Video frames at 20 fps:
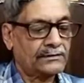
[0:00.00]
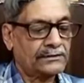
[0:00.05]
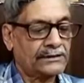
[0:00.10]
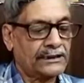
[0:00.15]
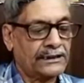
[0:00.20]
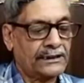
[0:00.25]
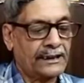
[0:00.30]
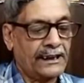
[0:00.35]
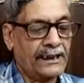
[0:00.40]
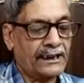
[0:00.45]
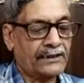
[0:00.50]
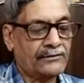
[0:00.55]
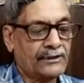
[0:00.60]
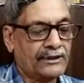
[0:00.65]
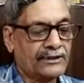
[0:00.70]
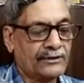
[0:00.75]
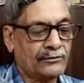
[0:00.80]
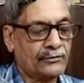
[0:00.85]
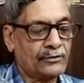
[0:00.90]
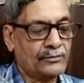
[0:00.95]
यदि एक
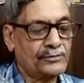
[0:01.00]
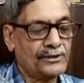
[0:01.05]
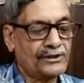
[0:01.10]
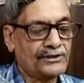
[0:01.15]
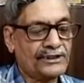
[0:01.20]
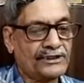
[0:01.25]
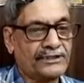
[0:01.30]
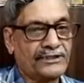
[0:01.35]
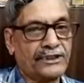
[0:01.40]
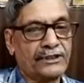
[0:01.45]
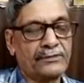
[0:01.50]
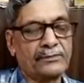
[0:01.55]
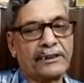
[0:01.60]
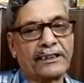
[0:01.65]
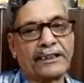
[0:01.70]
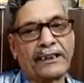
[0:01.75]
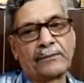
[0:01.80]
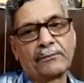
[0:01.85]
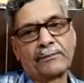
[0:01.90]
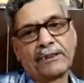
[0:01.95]
व्यक्ति को 20 से 30
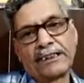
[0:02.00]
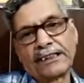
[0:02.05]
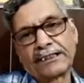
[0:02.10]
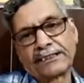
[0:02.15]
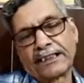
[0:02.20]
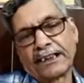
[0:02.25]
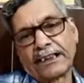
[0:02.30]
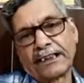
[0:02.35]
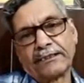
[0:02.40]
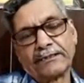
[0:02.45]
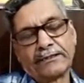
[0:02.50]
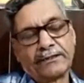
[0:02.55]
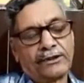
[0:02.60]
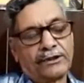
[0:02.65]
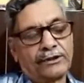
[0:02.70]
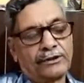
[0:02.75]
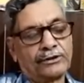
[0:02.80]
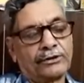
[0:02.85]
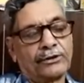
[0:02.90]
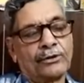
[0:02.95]
मिलीग्राम मिल जाता है
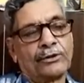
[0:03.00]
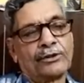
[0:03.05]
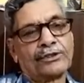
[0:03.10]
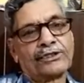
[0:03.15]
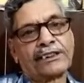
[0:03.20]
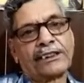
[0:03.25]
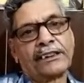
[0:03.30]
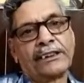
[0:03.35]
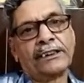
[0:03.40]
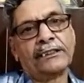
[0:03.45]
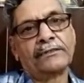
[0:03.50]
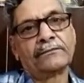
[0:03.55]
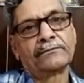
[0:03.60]
तो इसकी